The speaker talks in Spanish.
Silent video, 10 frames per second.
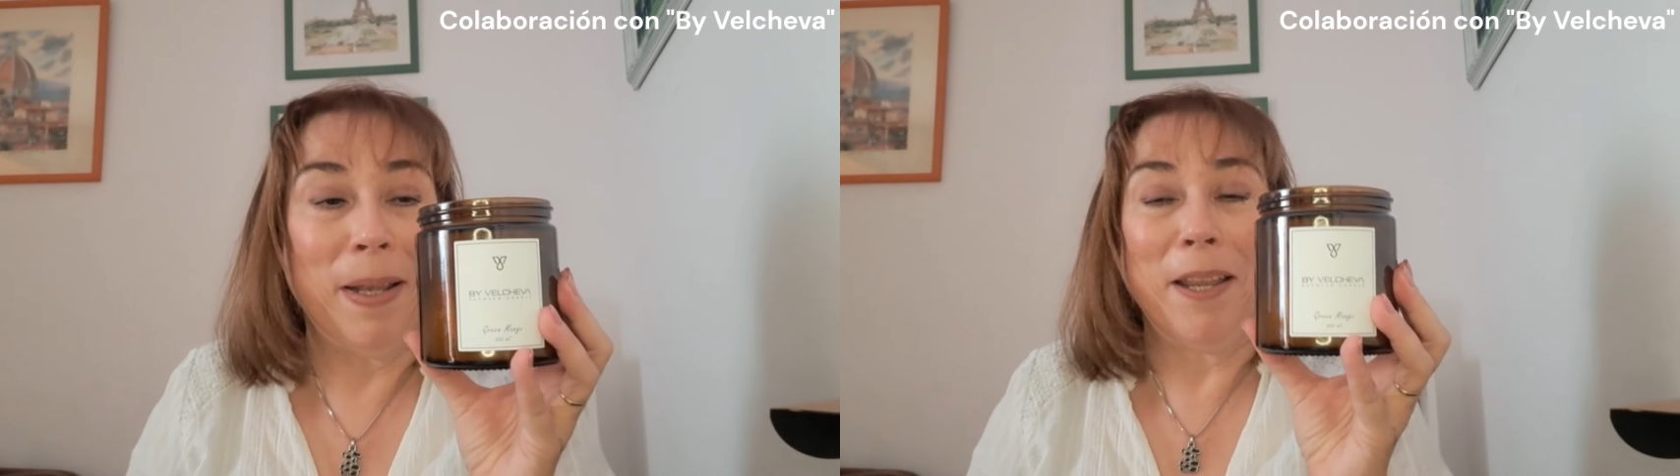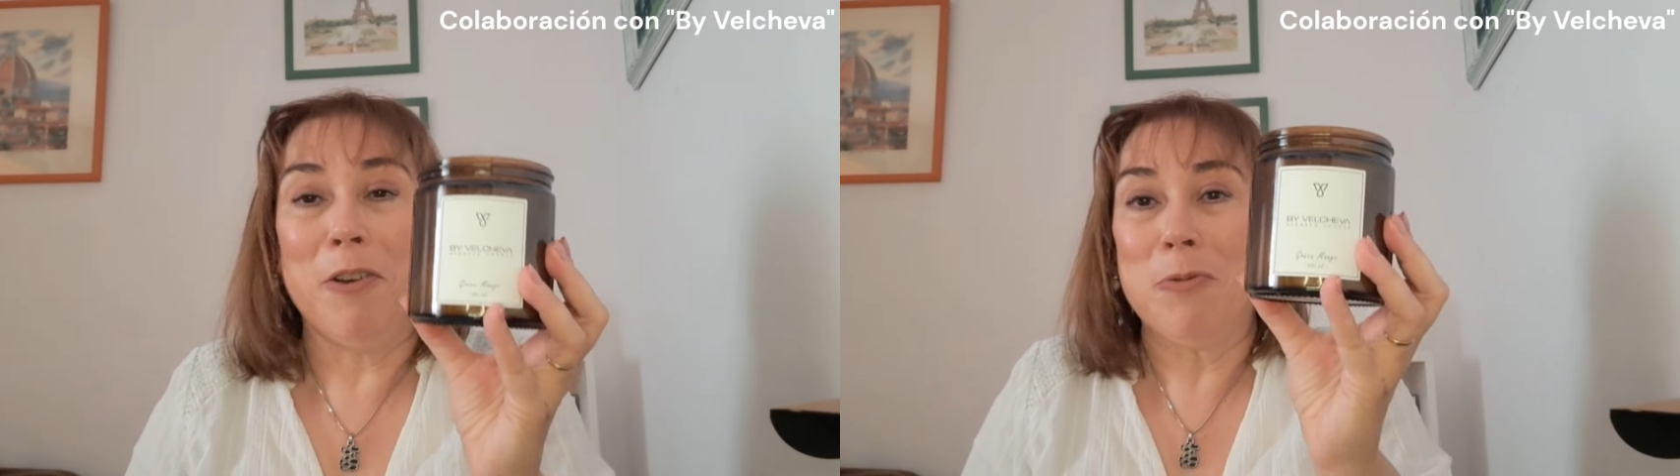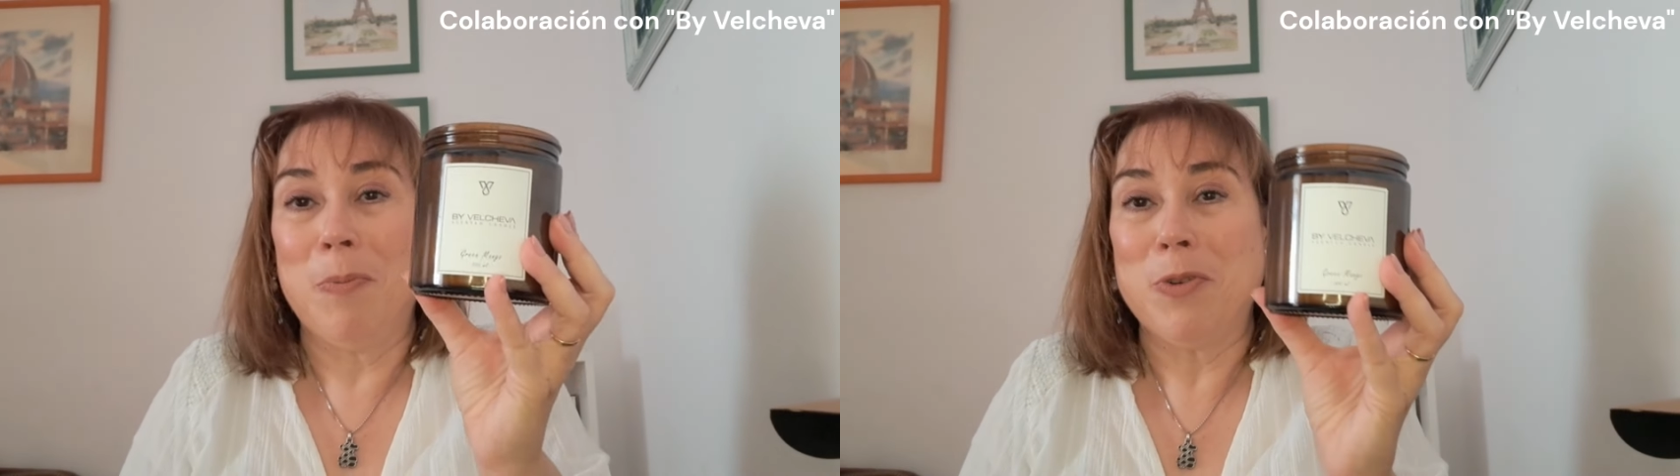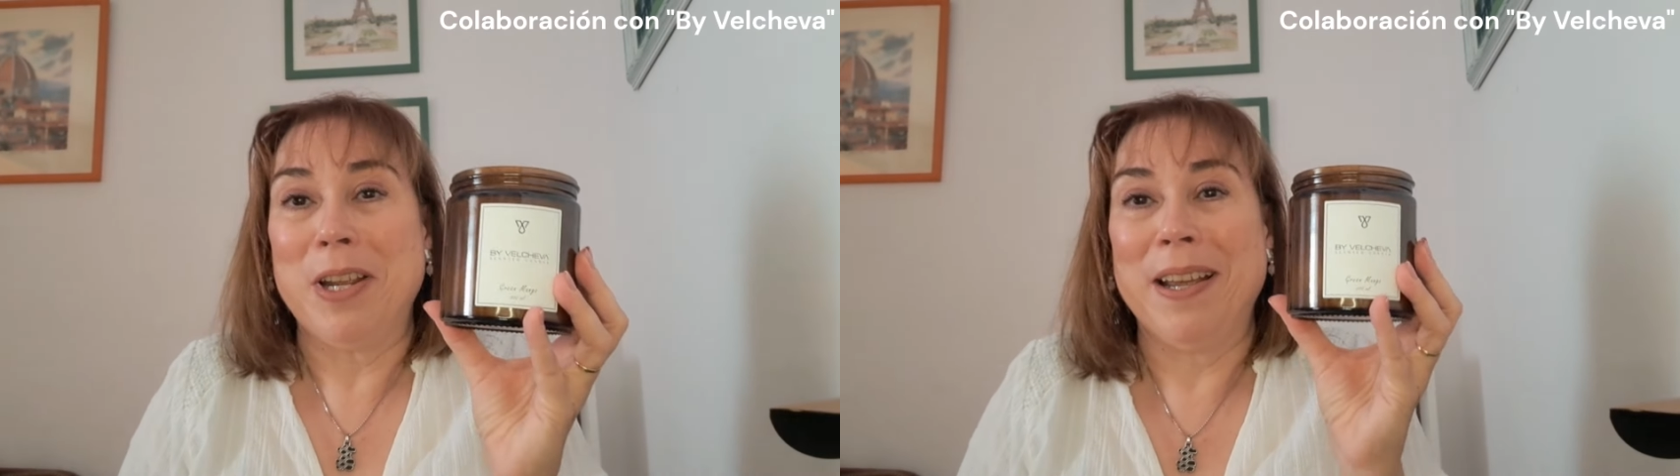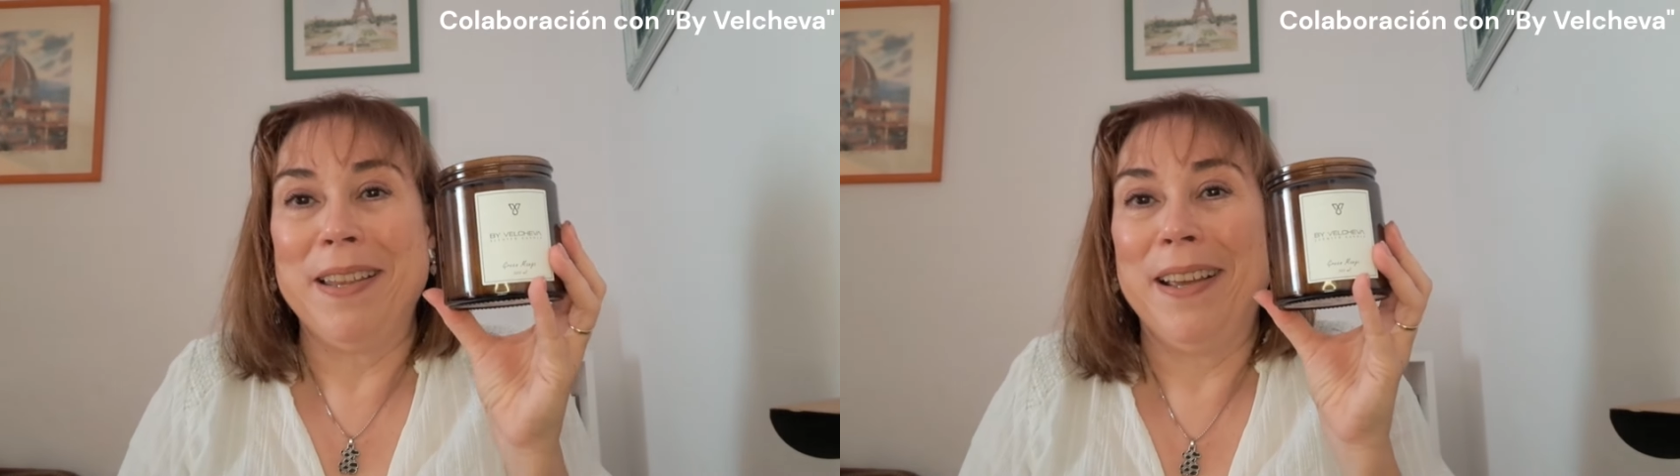para que nos vamos a
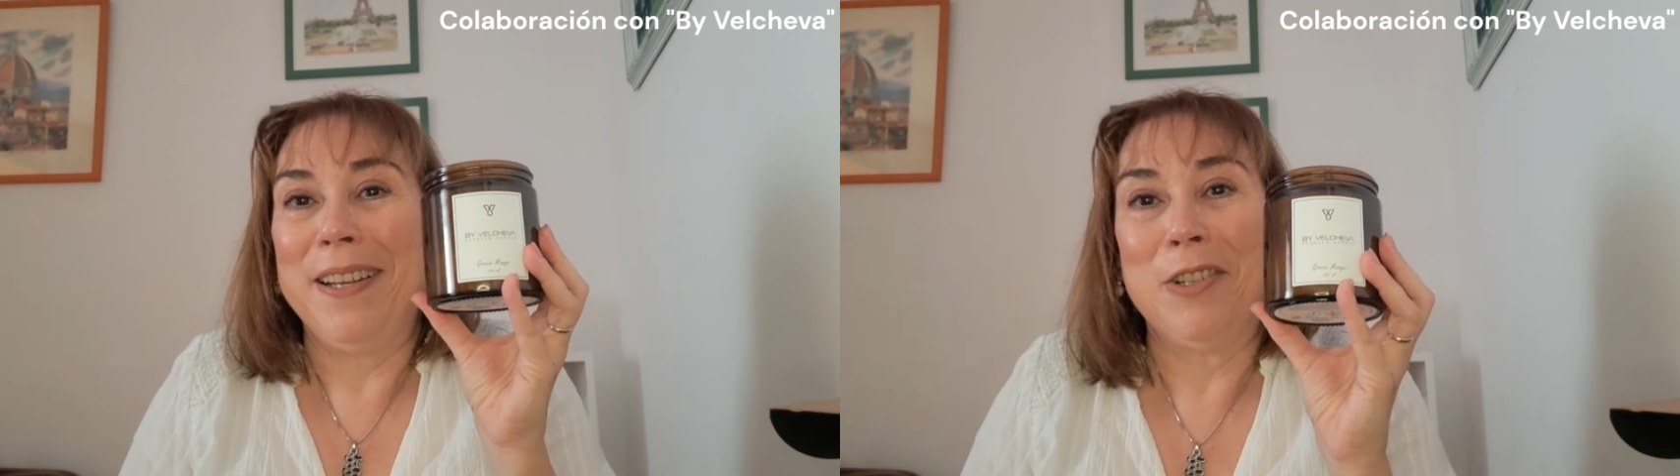engañar.